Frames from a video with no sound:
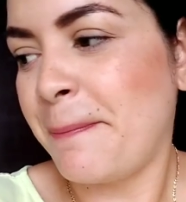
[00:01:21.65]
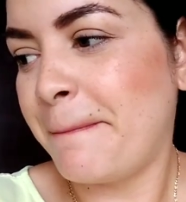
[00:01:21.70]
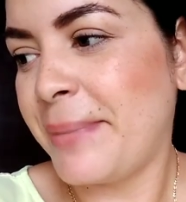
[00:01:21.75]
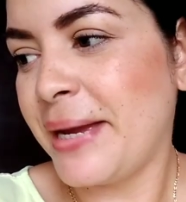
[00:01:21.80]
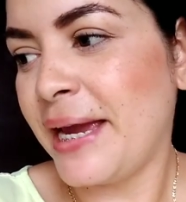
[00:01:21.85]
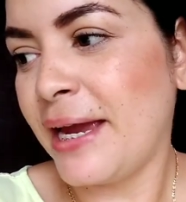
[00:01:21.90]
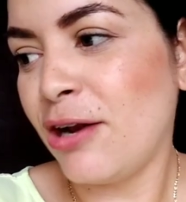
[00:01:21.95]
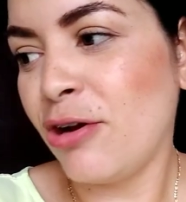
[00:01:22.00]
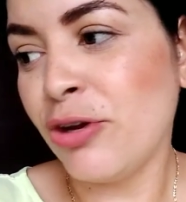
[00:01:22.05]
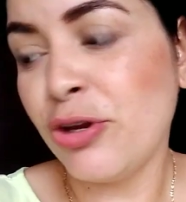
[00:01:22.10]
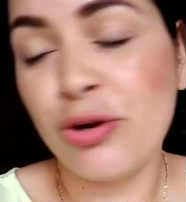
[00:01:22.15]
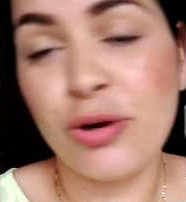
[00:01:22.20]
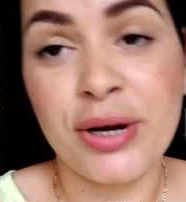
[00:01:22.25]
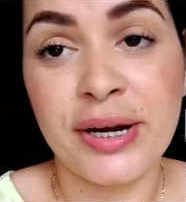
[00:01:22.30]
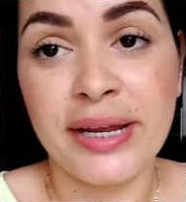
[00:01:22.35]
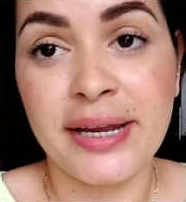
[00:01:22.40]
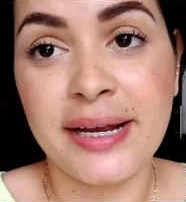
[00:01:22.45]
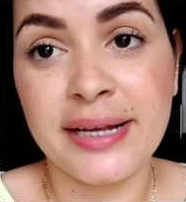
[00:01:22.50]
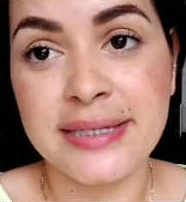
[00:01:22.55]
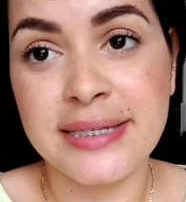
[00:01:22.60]
Pero yo
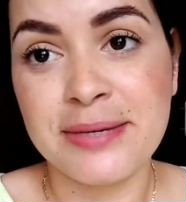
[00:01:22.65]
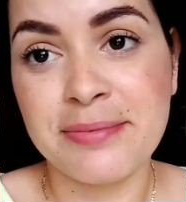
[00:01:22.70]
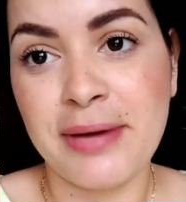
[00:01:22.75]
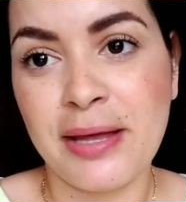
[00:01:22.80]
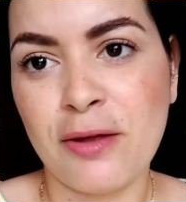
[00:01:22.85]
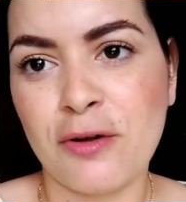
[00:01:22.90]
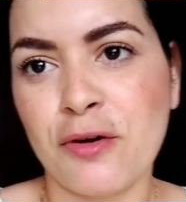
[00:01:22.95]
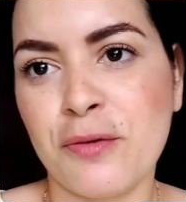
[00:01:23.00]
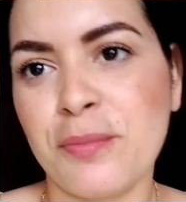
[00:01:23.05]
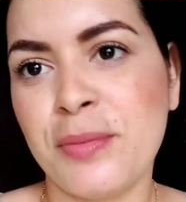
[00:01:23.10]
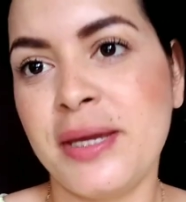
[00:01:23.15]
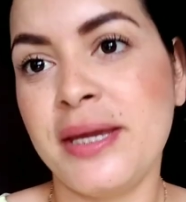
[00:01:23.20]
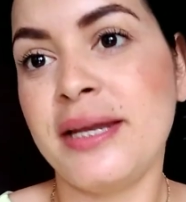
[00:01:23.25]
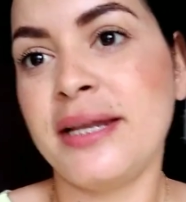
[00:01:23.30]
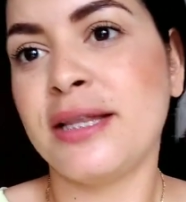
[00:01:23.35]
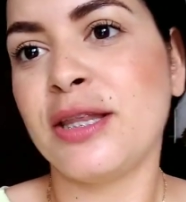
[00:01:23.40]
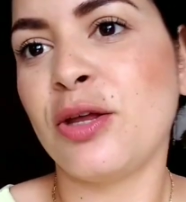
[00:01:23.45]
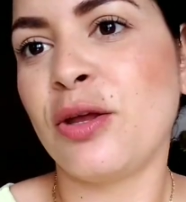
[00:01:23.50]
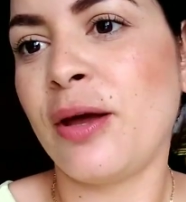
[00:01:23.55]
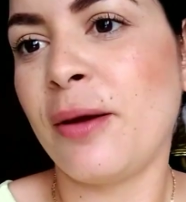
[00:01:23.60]
creí que se iba a dormir,
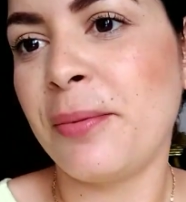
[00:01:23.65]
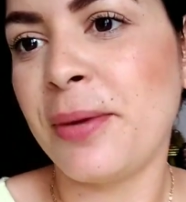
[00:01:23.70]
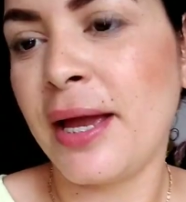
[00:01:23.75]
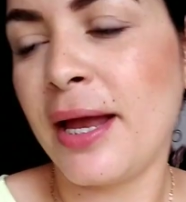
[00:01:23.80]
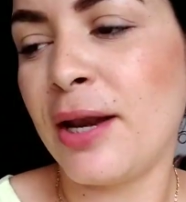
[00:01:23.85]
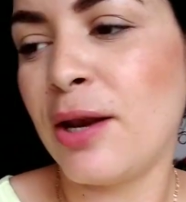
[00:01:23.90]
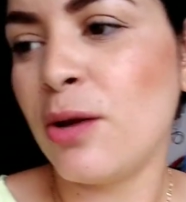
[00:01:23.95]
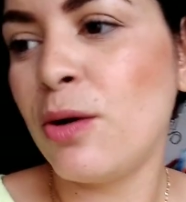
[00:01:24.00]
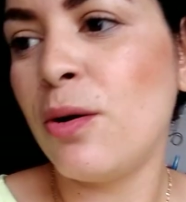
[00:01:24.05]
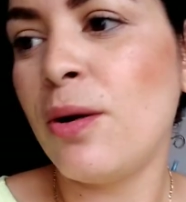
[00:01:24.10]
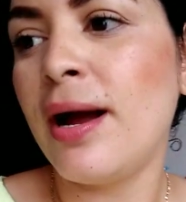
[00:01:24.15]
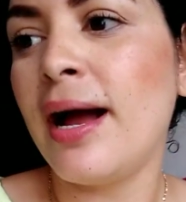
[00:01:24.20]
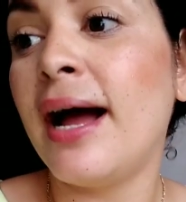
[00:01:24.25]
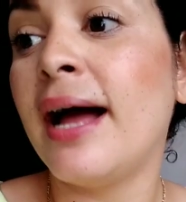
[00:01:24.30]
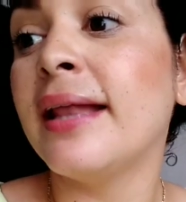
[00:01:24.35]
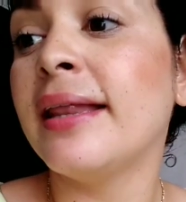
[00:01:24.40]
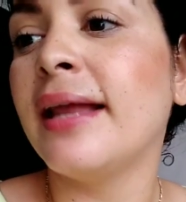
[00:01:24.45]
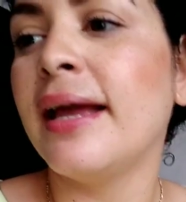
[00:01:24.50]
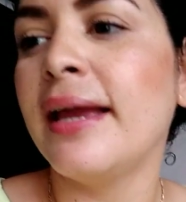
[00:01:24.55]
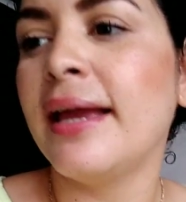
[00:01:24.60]
todavía no,
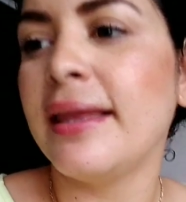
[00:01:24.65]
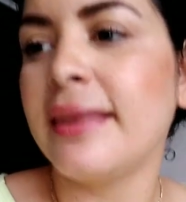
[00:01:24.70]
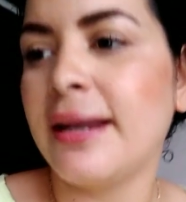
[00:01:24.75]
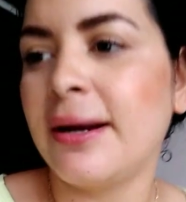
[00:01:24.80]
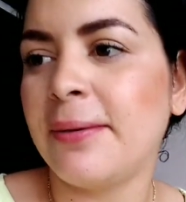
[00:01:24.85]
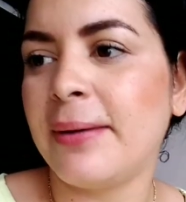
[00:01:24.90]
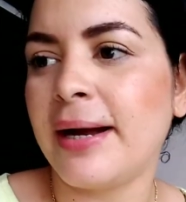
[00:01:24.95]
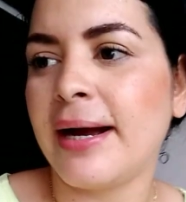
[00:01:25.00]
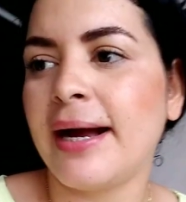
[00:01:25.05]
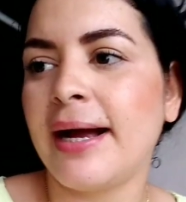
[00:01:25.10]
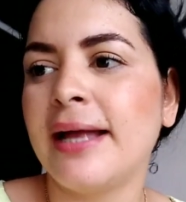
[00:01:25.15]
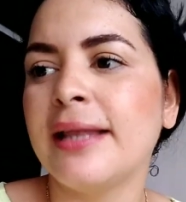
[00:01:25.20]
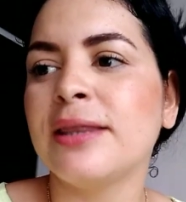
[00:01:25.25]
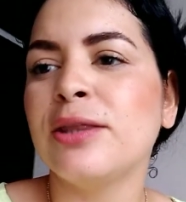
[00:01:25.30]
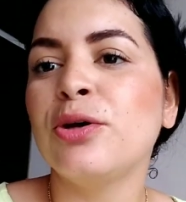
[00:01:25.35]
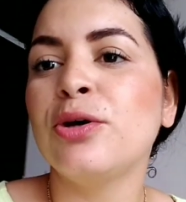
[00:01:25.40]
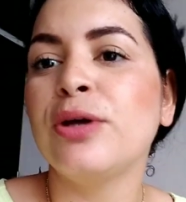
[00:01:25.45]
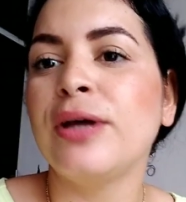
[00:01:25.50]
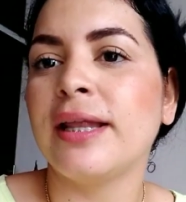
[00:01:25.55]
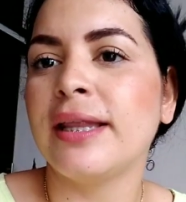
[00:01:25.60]
anda ya
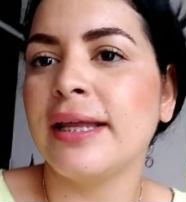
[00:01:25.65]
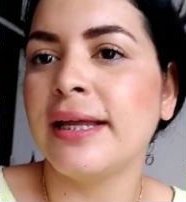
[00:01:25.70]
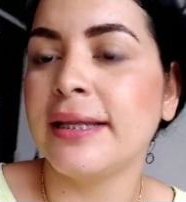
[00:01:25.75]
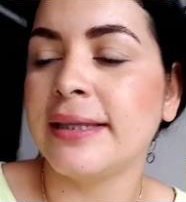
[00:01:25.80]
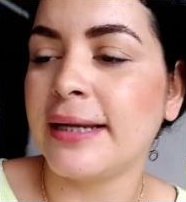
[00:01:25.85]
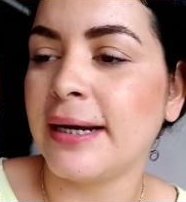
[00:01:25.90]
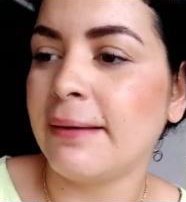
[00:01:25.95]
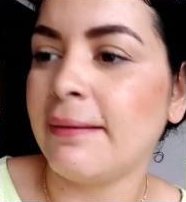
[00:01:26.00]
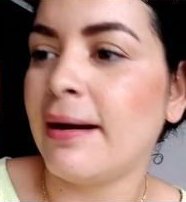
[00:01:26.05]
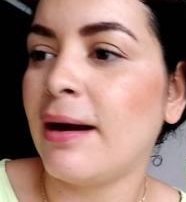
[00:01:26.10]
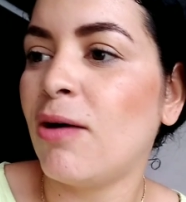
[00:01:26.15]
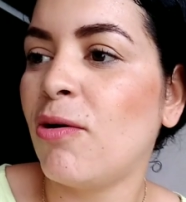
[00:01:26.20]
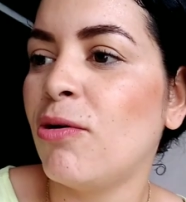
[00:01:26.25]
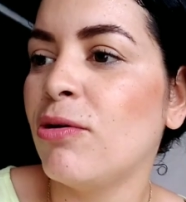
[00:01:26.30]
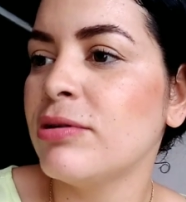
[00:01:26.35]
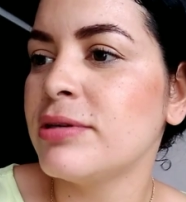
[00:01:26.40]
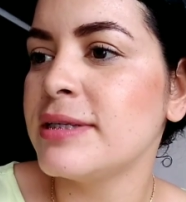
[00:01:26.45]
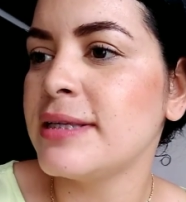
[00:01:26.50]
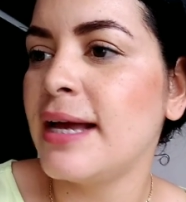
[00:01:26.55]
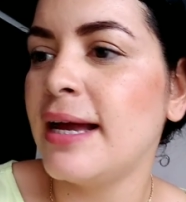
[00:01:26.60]
trabajando, anda de
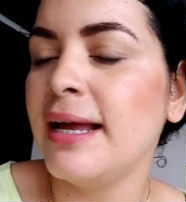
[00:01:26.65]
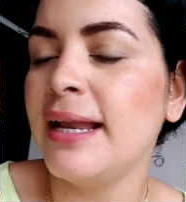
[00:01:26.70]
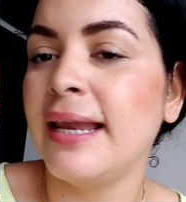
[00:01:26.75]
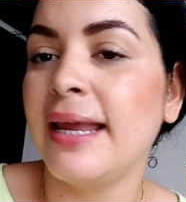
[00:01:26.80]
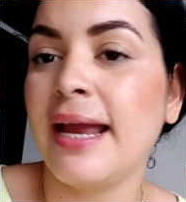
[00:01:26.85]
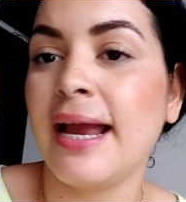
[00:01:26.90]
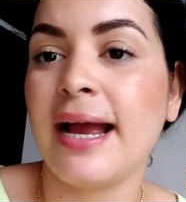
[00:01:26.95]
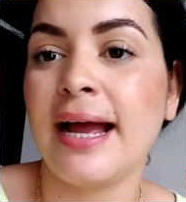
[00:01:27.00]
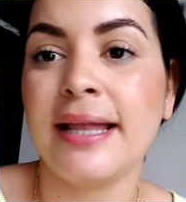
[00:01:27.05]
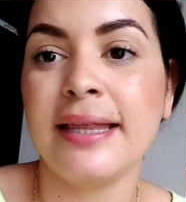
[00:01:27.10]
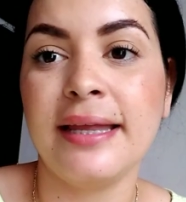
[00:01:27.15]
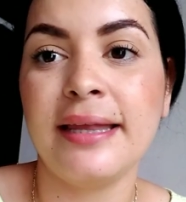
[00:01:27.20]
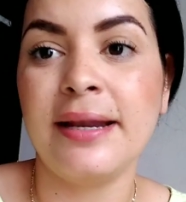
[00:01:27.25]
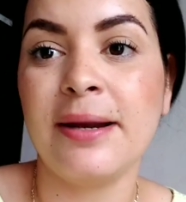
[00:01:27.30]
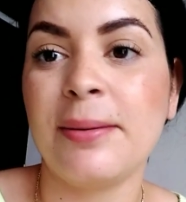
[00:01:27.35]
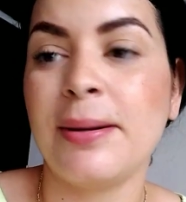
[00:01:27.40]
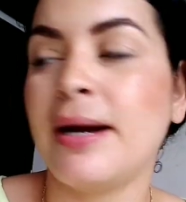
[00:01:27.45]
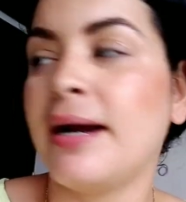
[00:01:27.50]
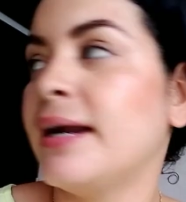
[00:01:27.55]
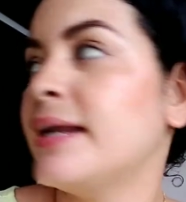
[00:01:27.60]
trabajosa, le encanta
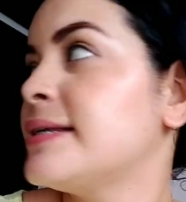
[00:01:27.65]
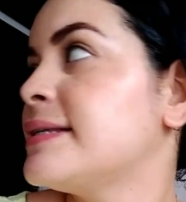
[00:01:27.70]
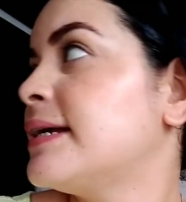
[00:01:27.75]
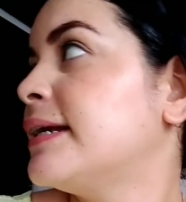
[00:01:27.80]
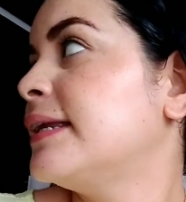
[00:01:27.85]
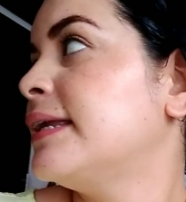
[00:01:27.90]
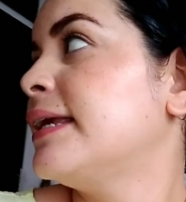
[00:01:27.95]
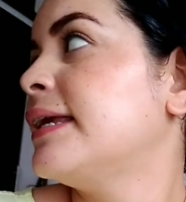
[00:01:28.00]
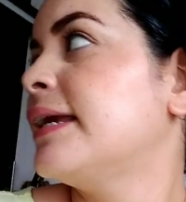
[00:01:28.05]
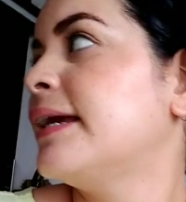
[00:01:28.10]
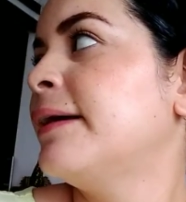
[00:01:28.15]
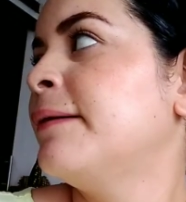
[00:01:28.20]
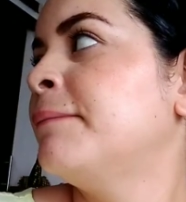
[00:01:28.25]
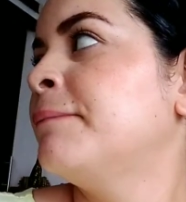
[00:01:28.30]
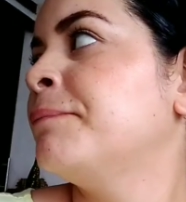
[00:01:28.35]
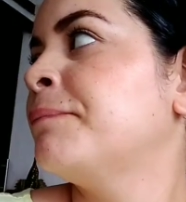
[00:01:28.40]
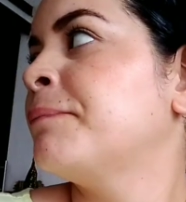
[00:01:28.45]
trabajar esa niña.